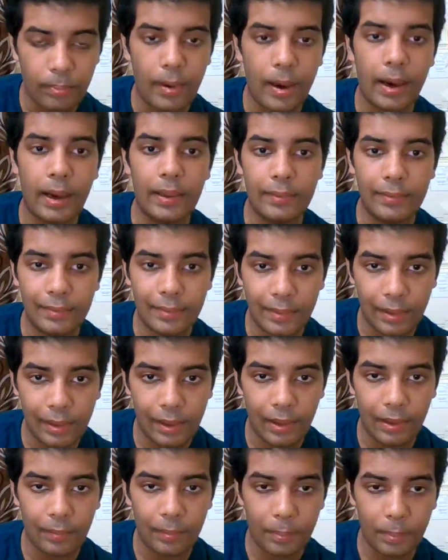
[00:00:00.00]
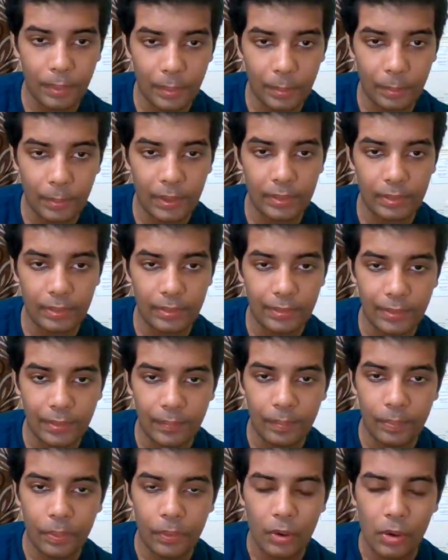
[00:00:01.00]
बाईस हज़ार पर
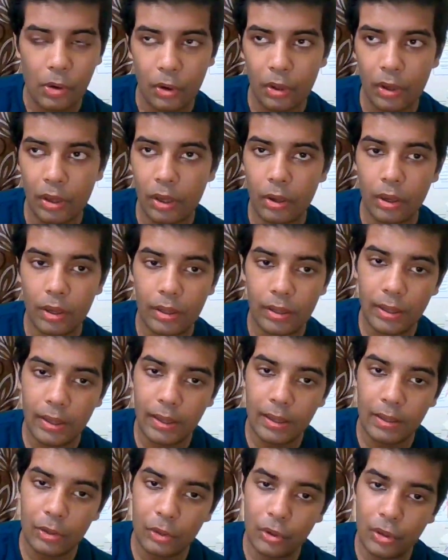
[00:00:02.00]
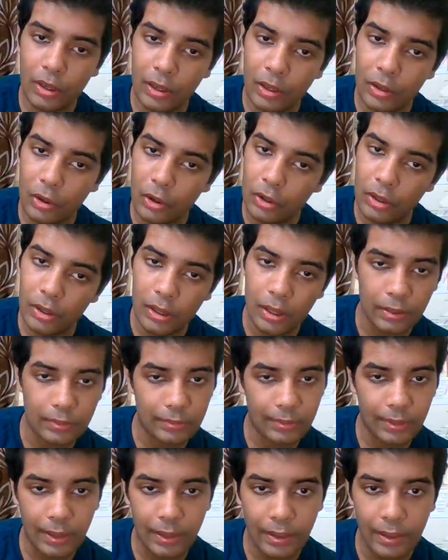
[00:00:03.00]
मंथ और ये जो है कॉलेज
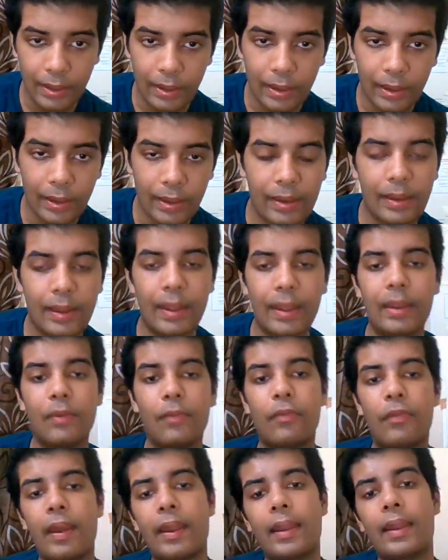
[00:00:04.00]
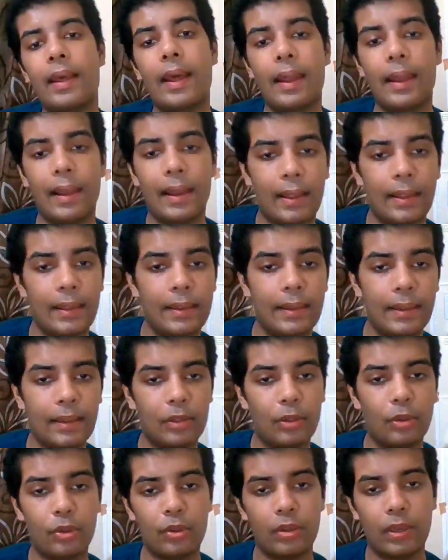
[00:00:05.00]
अच्छा है इनफैक्ट एन
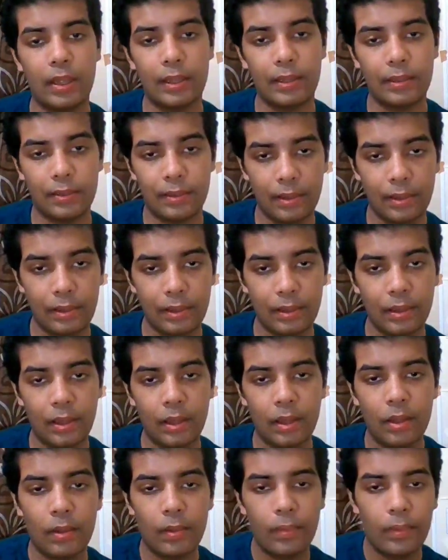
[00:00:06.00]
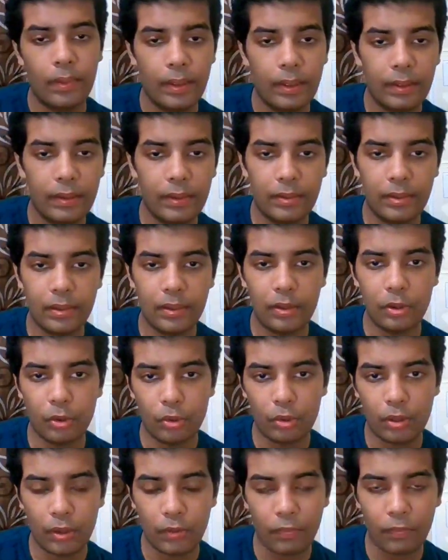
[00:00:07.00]
जो नेशनल
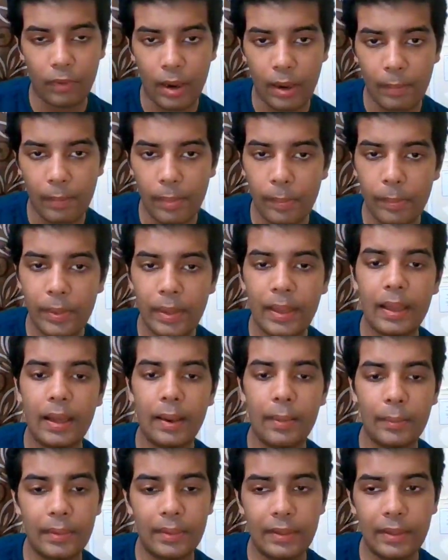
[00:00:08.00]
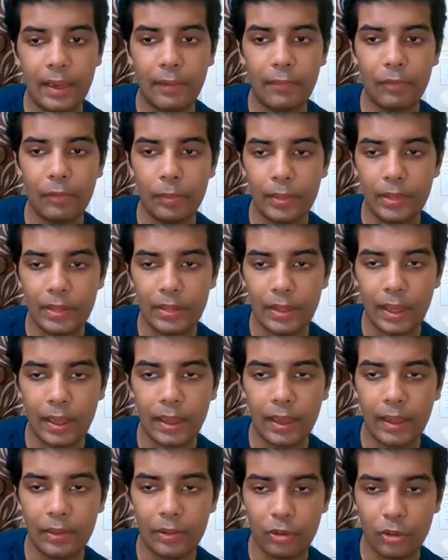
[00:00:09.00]
इंस्टीट्यूट है वहाँ पे भी कम स्टाइपेंड मिलता
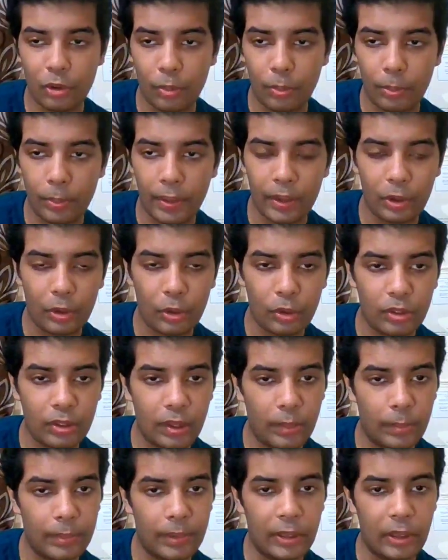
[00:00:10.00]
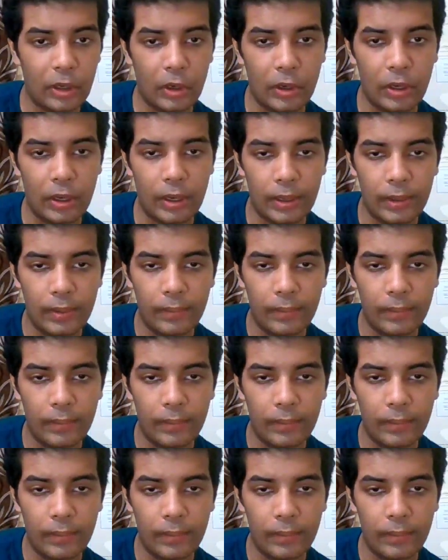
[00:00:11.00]
है एज़ कम्पेयर टू जे बी रॉय